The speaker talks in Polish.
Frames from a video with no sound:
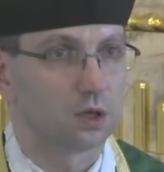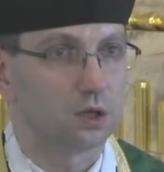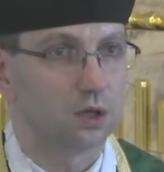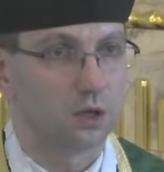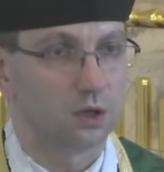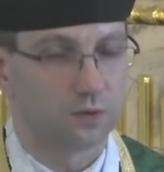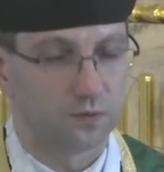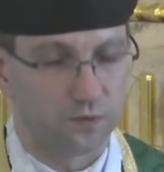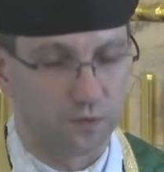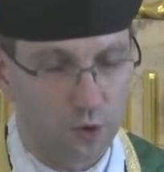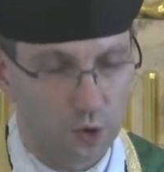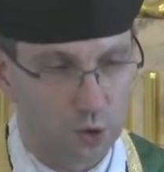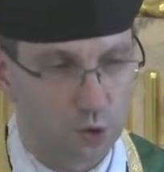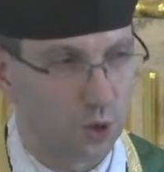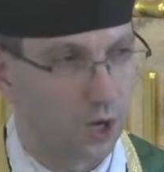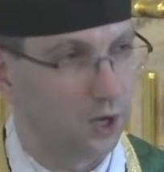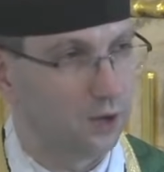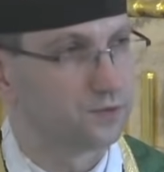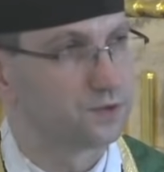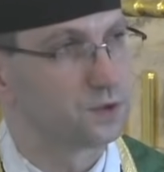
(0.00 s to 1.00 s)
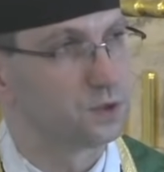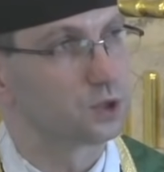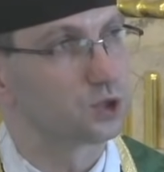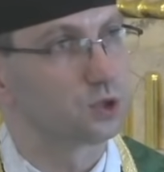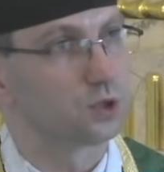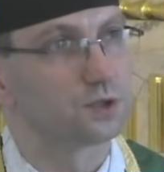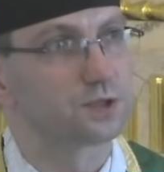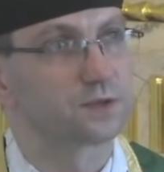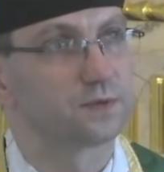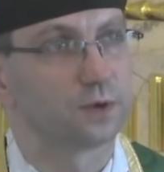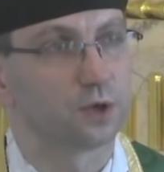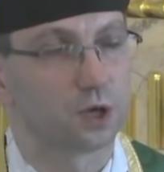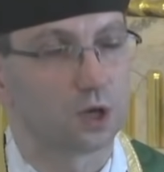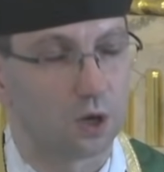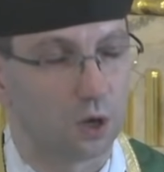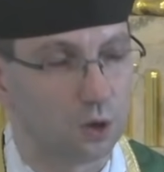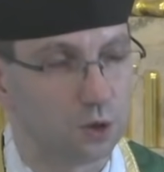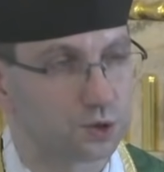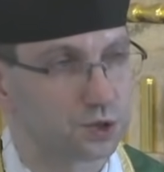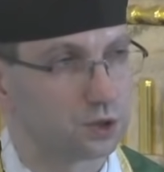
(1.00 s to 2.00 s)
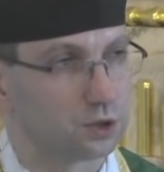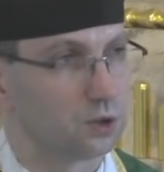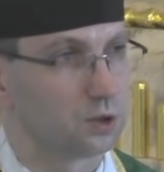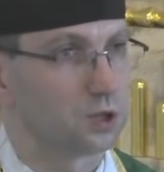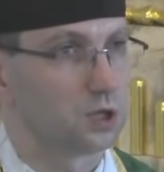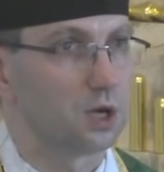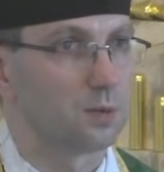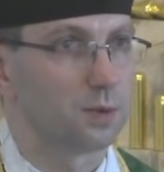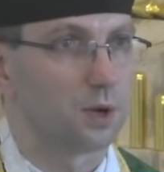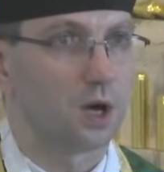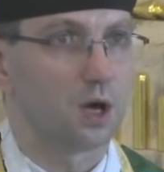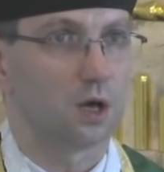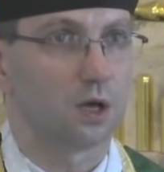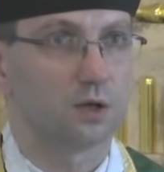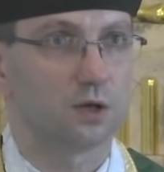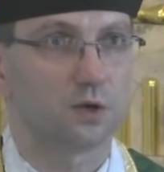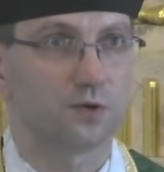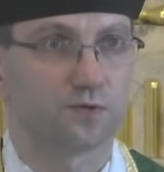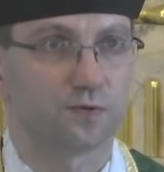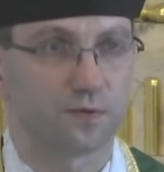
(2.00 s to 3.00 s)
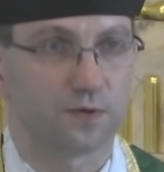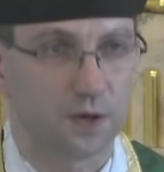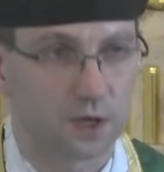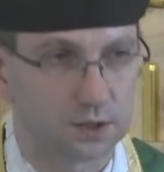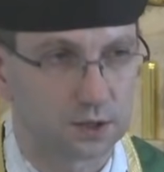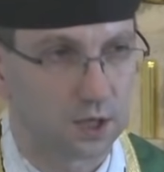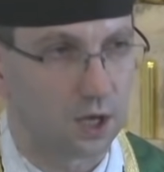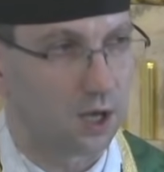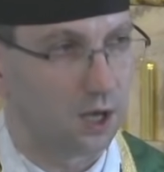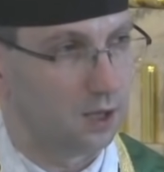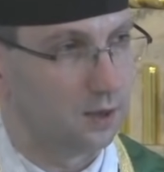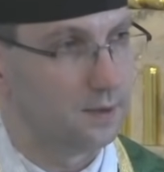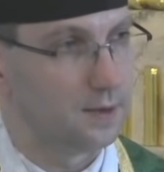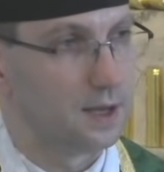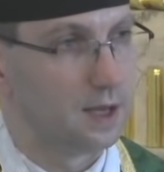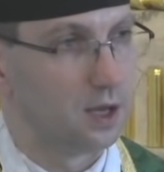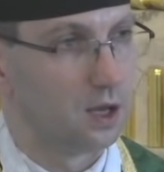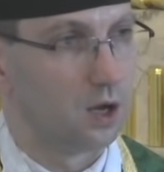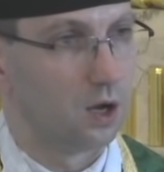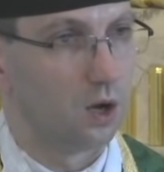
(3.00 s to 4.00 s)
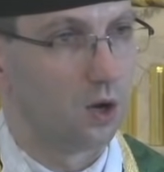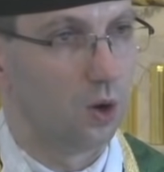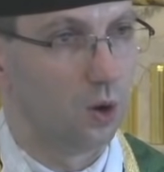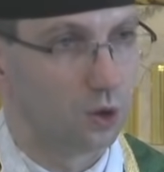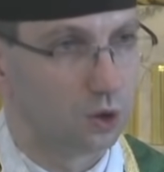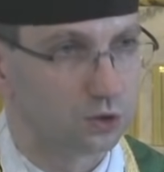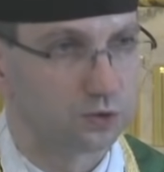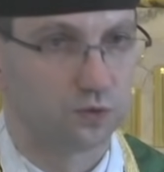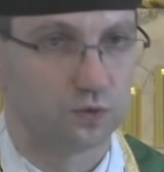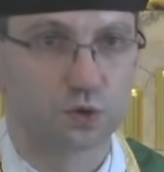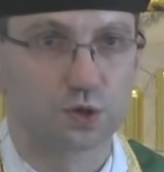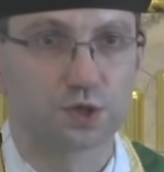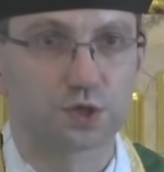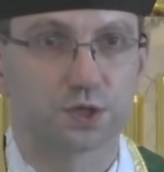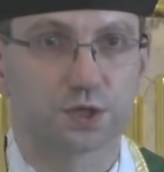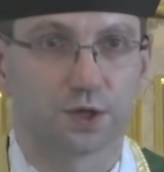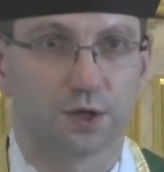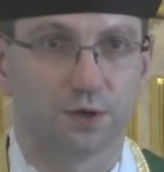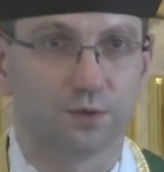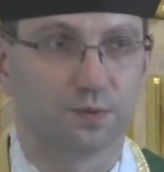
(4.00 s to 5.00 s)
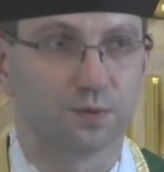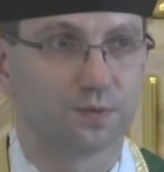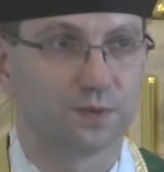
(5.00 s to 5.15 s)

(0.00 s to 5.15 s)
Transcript: i woła, wznosząc swoje oczy do nieba, Efeta, otwórz się.